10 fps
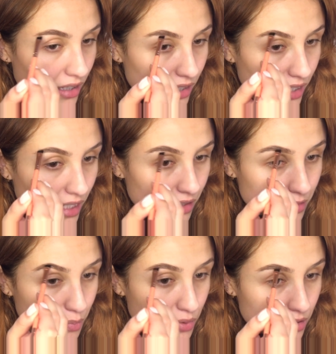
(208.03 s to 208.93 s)
eh,
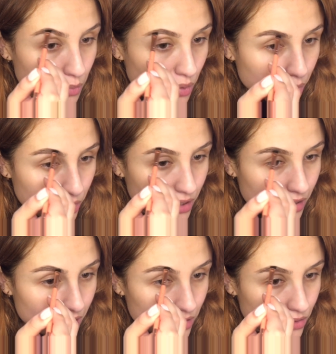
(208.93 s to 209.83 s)
pues es muy
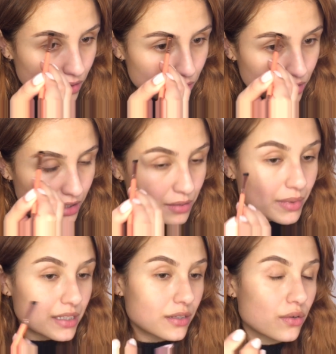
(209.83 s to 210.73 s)
importante esto, que no se les
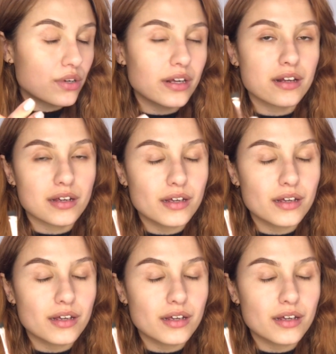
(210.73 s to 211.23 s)
vaya a correr.